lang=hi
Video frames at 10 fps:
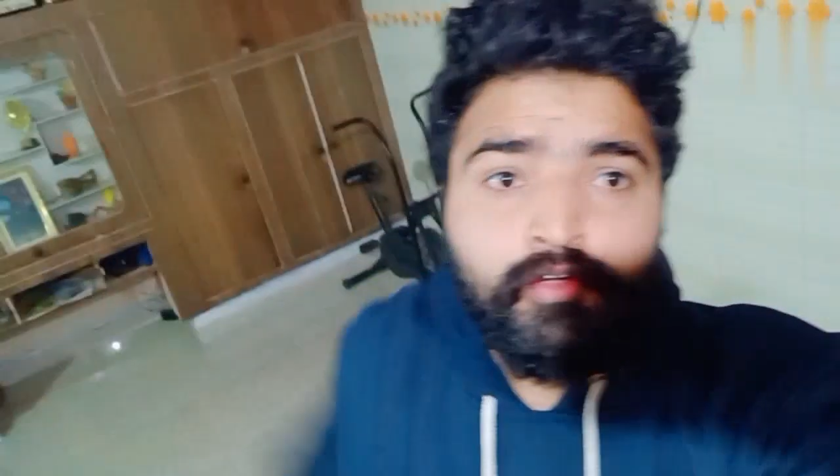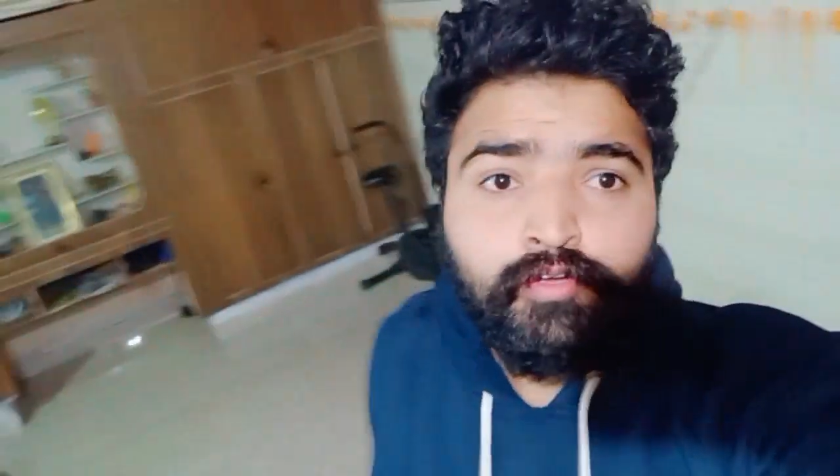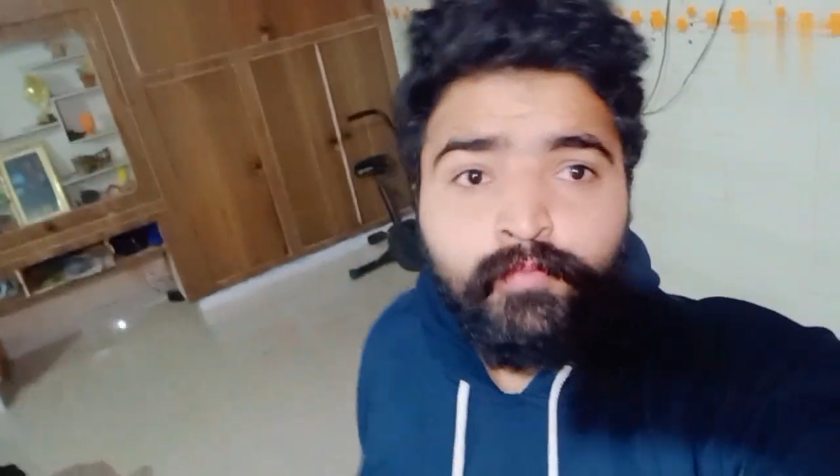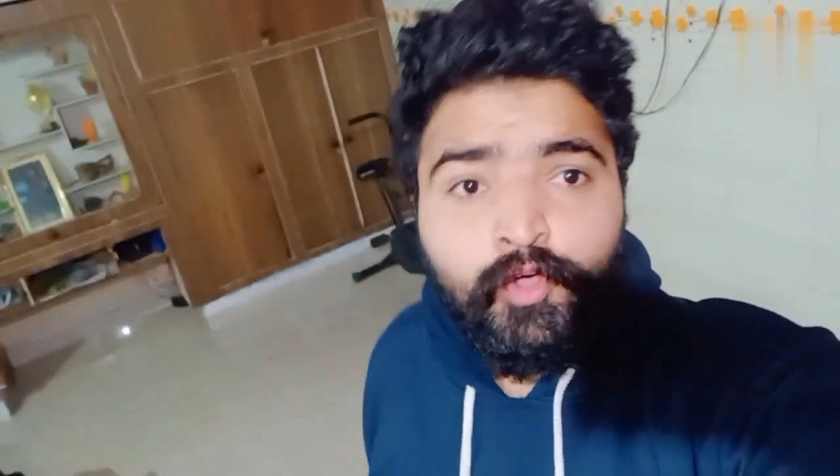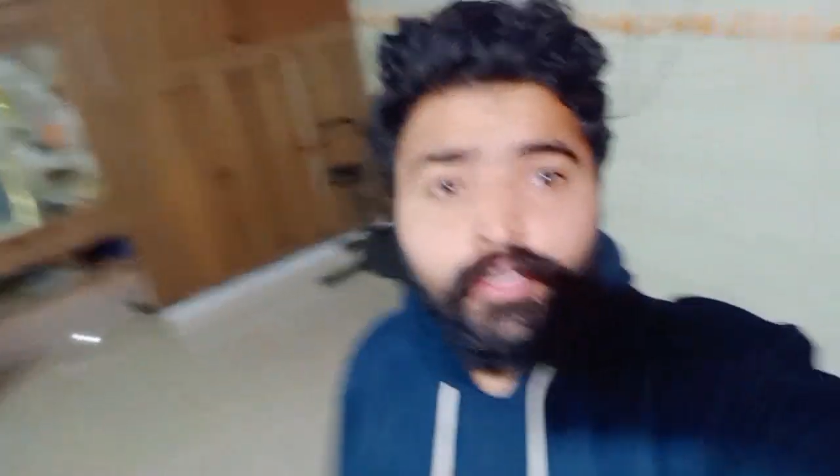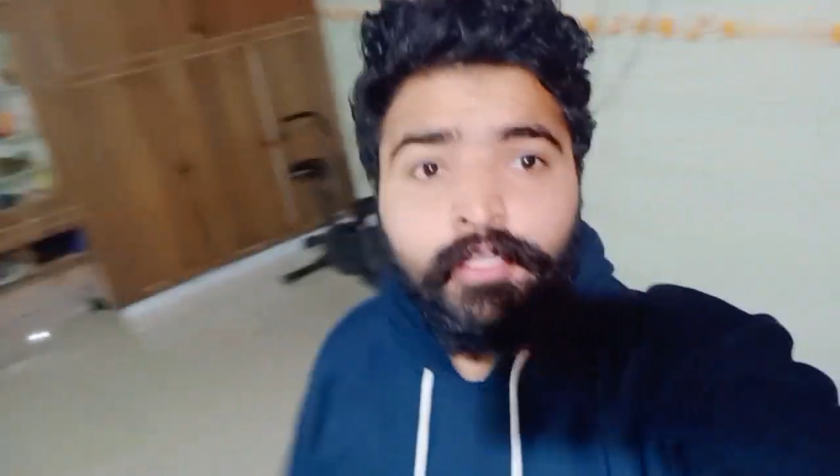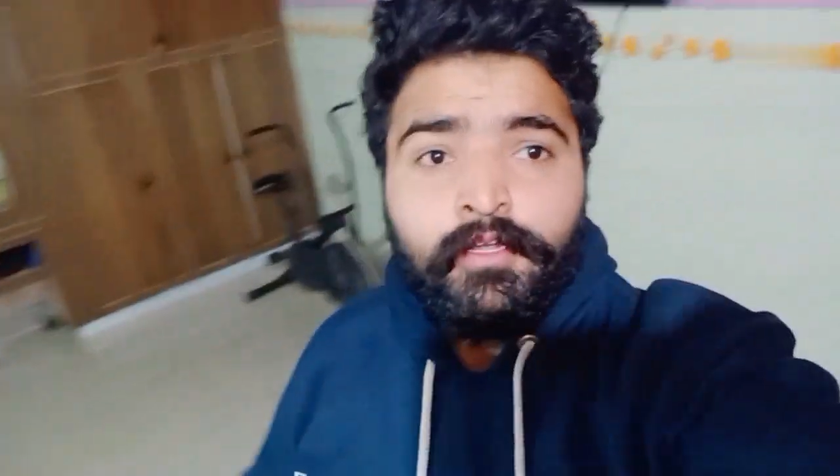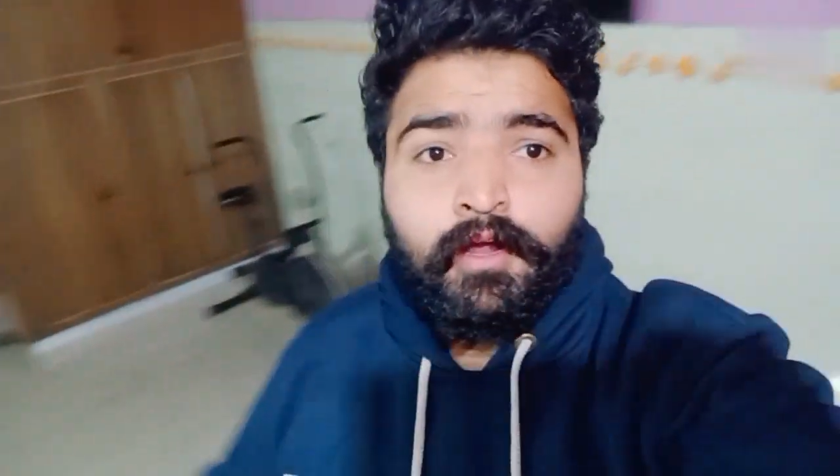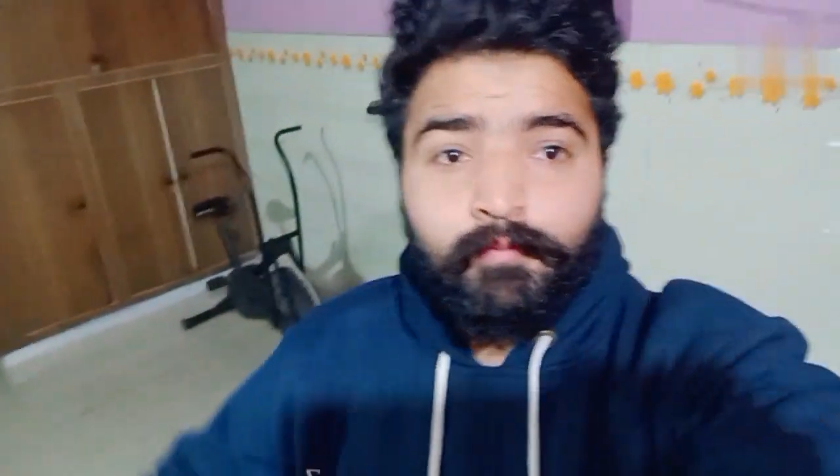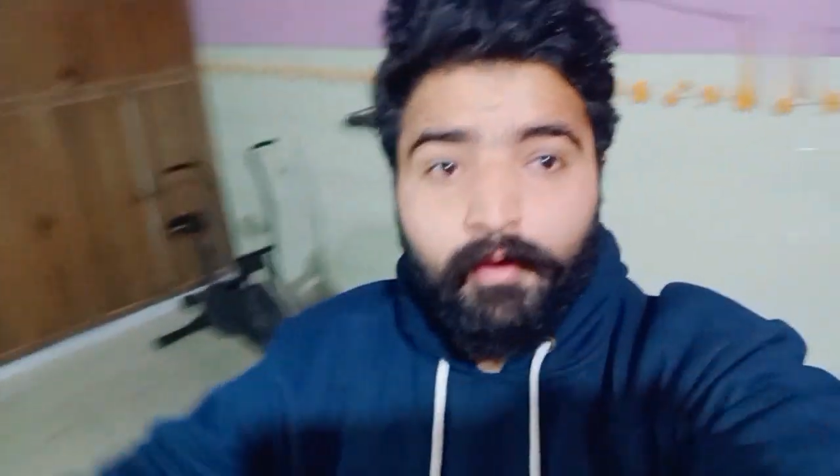गुड
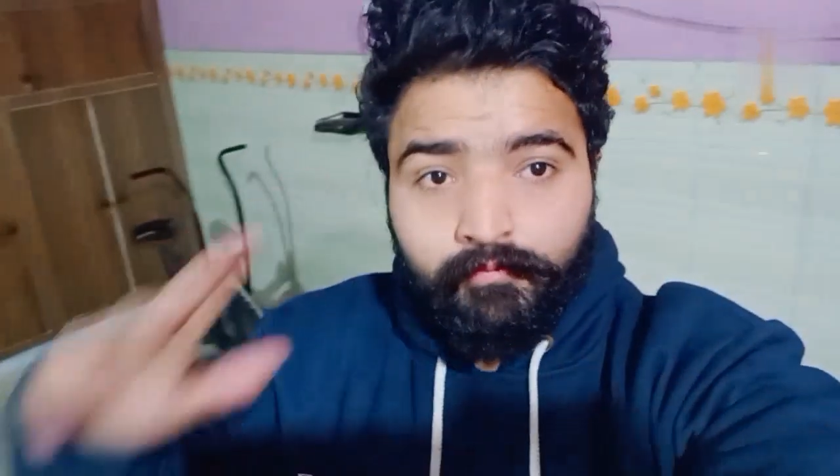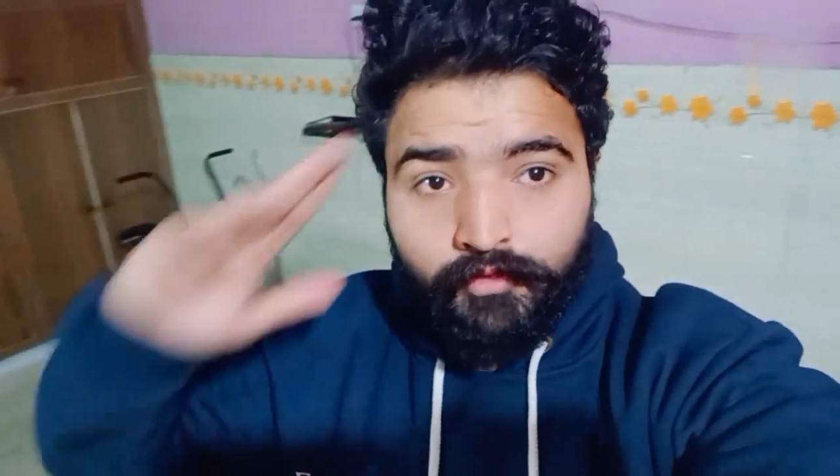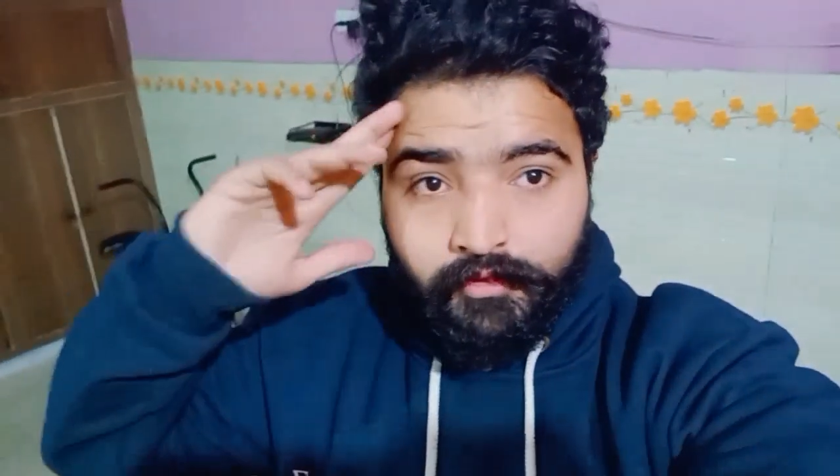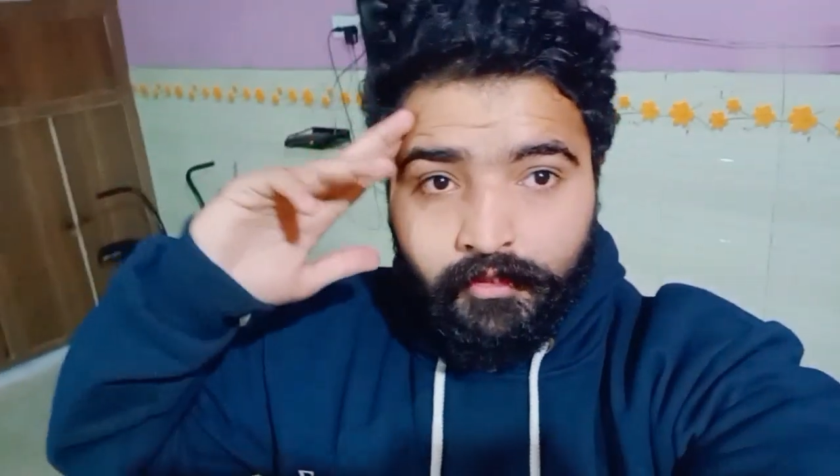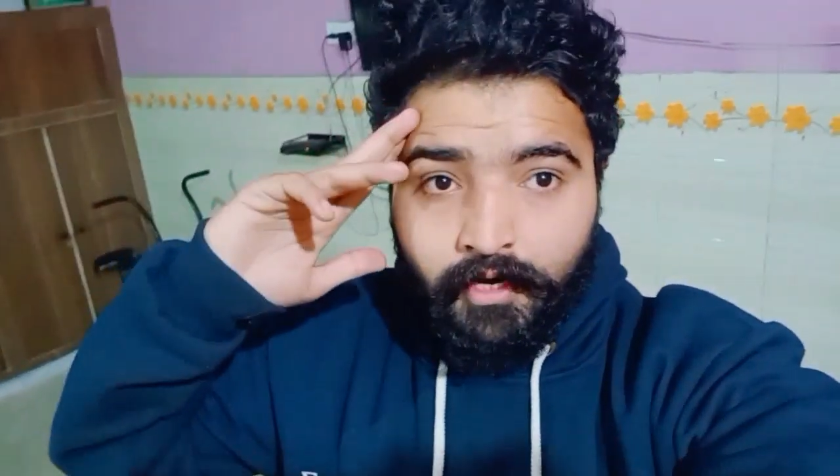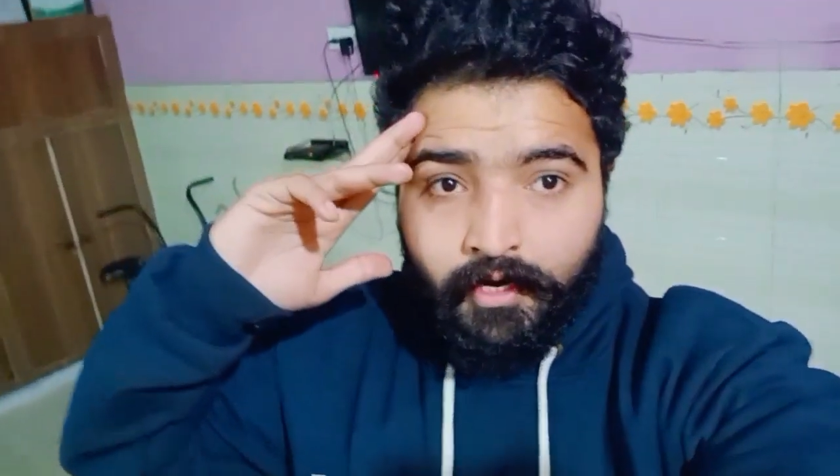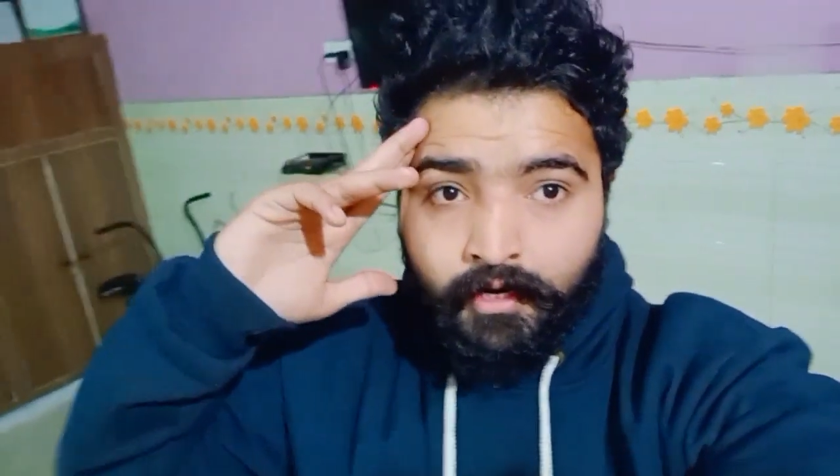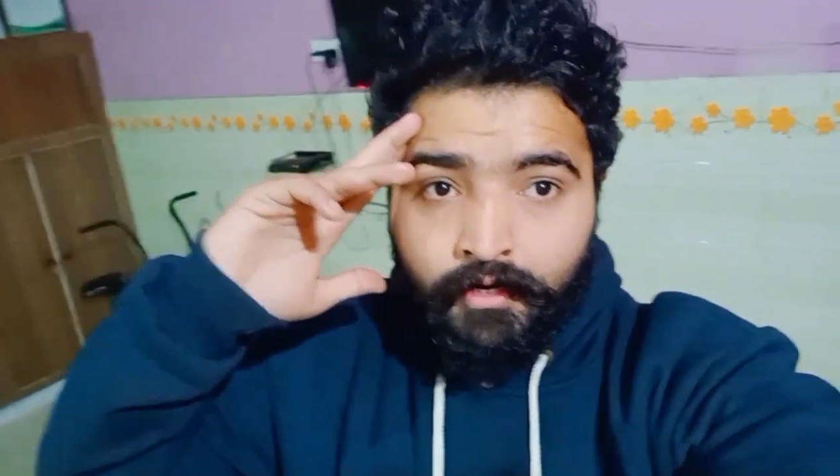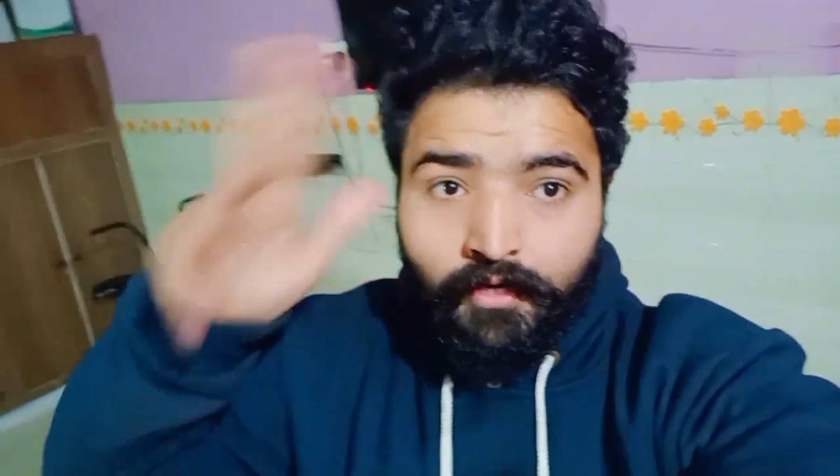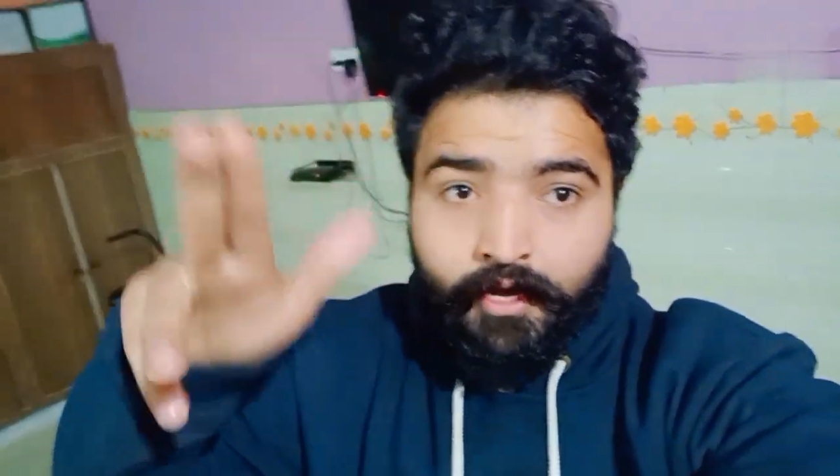मॉर्निंग राम राम सत श्रीकाल